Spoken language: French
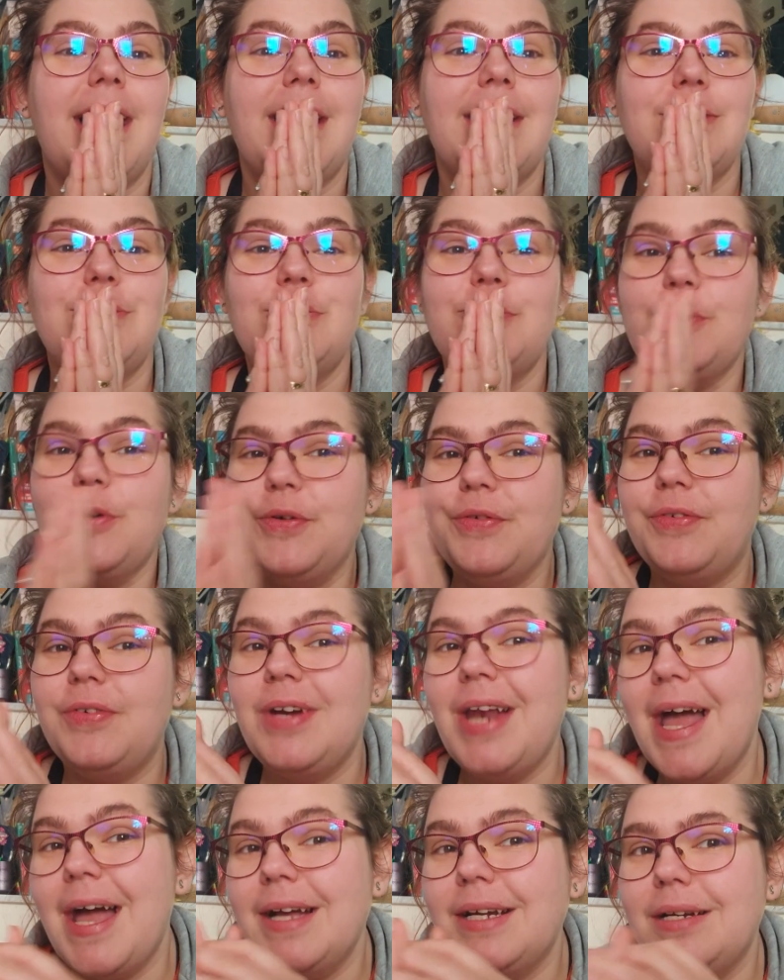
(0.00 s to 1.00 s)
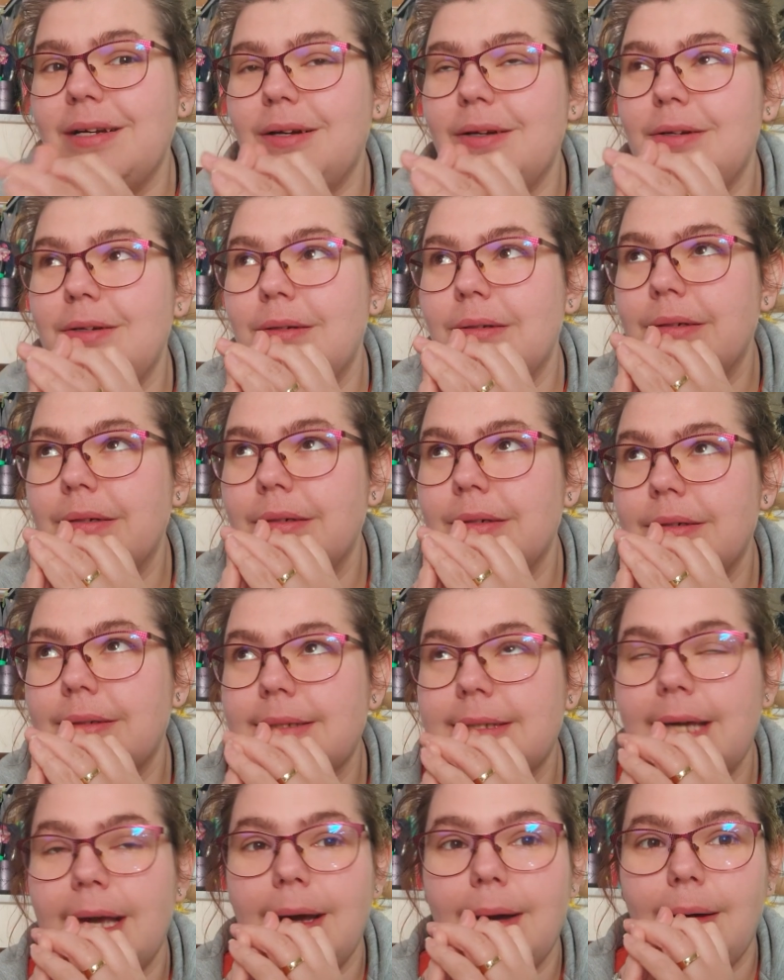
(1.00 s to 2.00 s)
un nouveau vlog
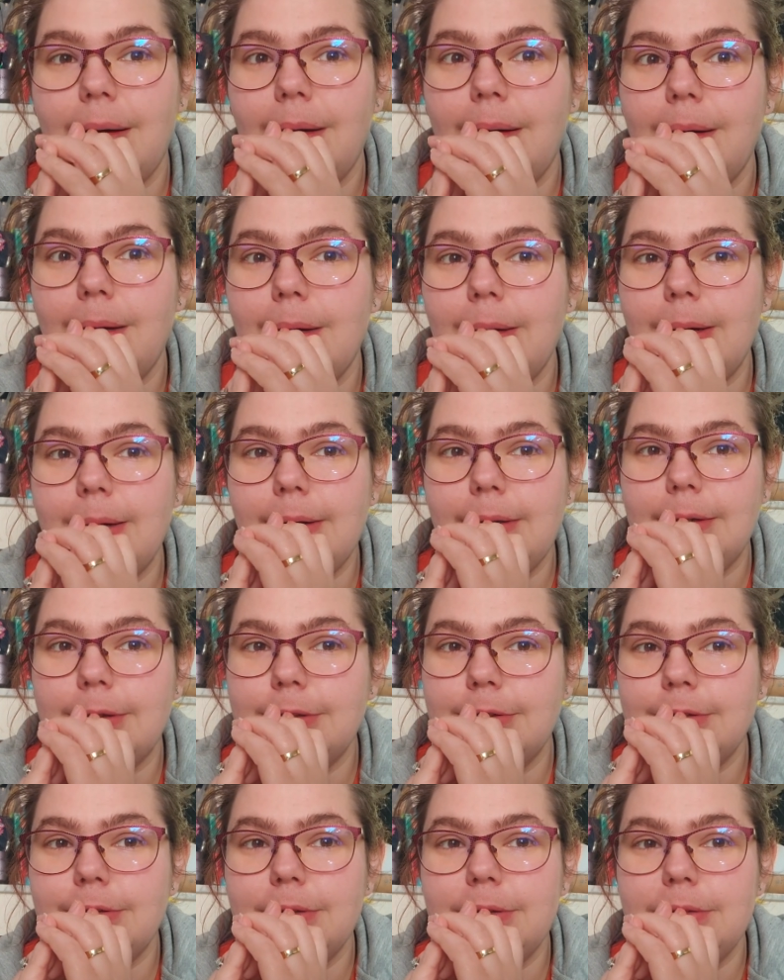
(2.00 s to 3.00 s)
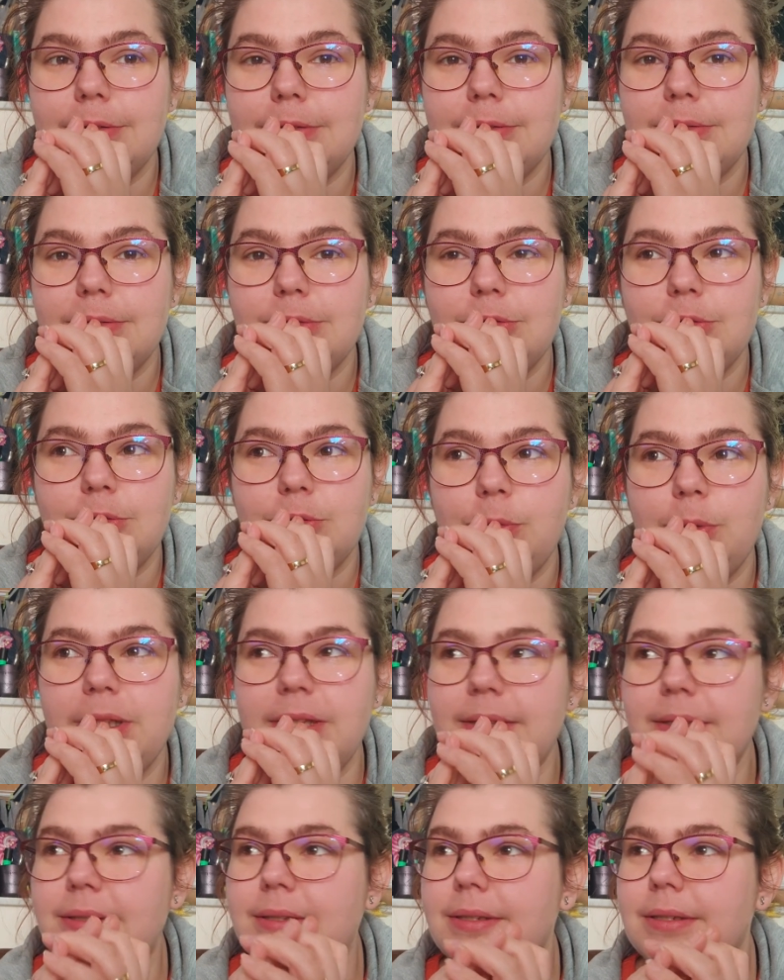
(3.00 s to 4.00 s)
le
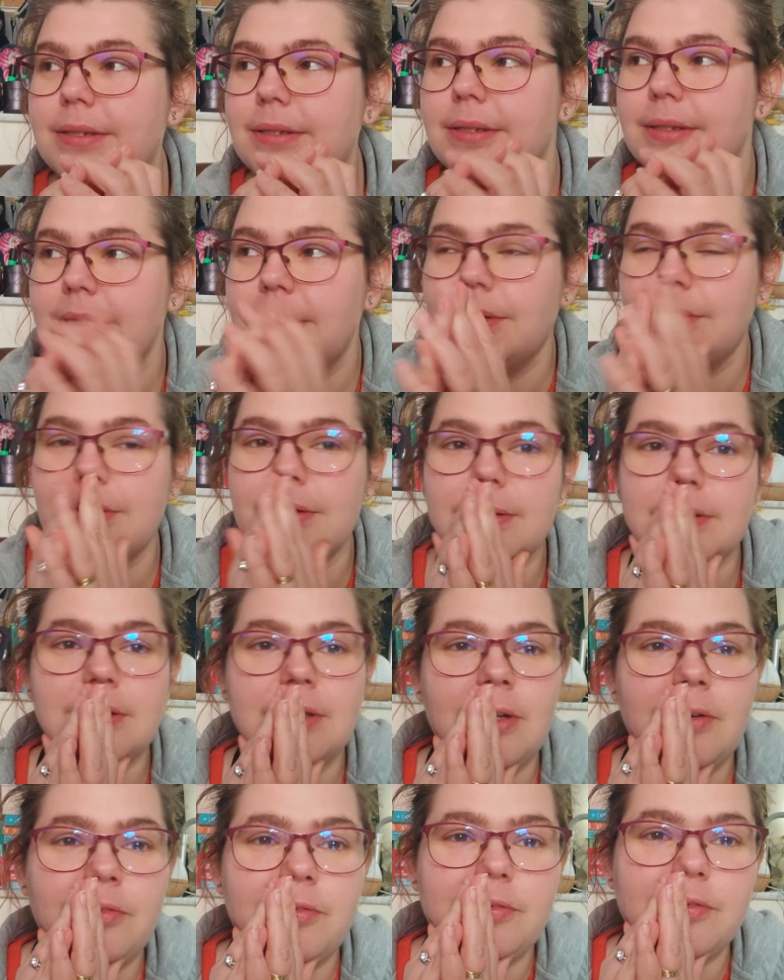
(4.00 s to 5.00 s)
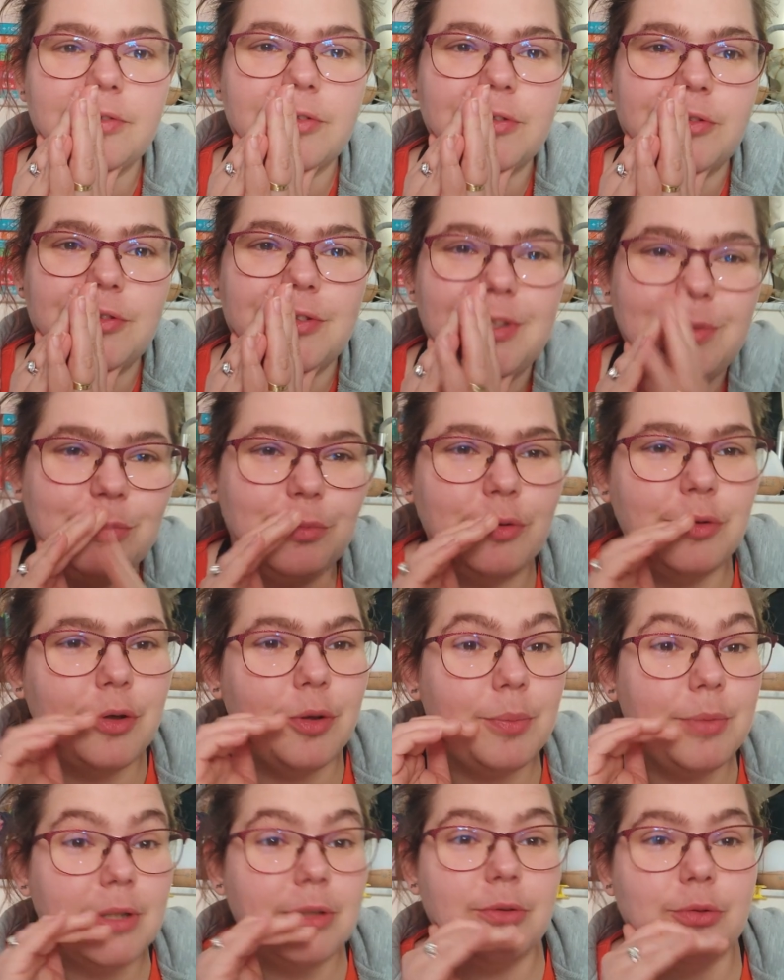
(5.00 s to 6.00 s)
48, 49, je ne sais plus
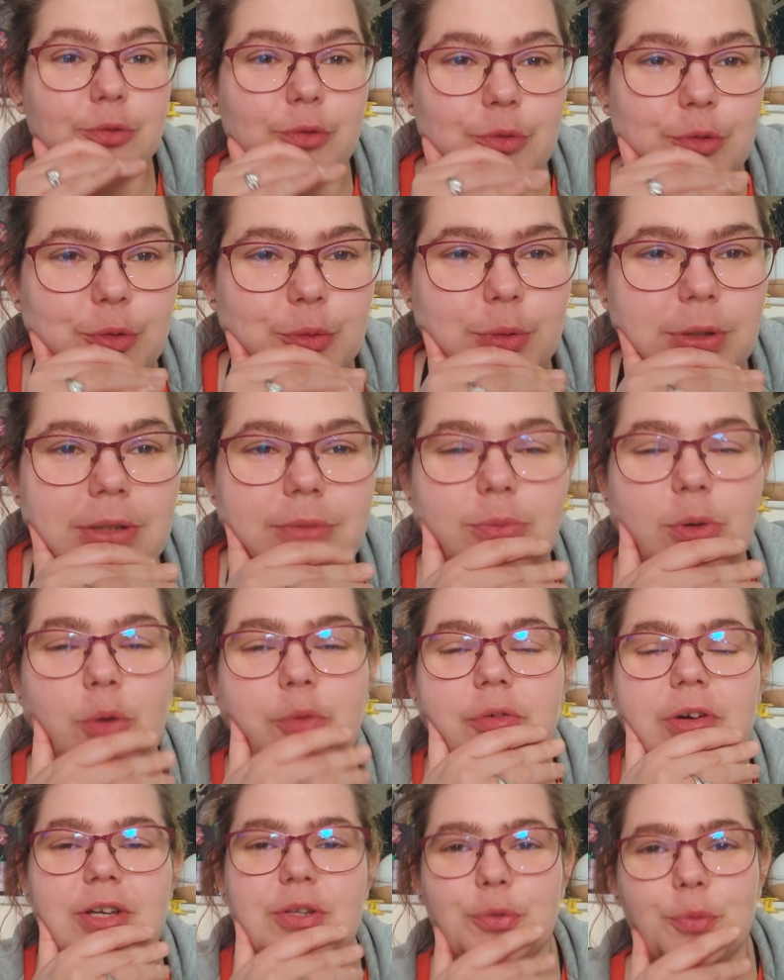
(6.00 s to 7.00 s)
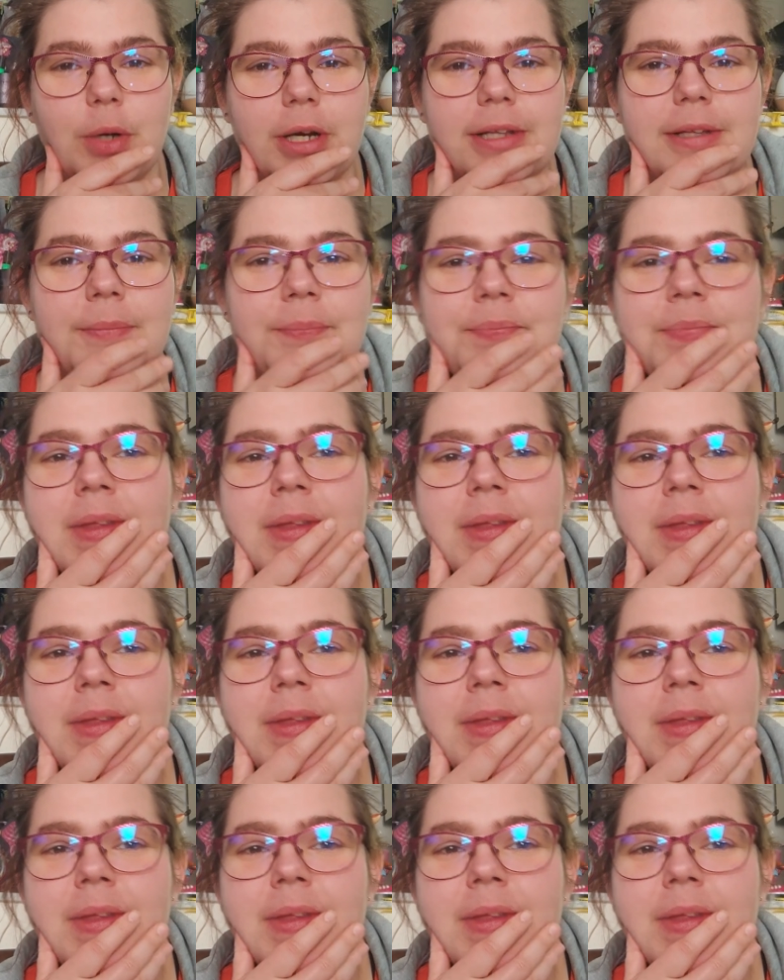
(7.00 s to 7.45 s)
combien j'en suis, mais enfin, soit.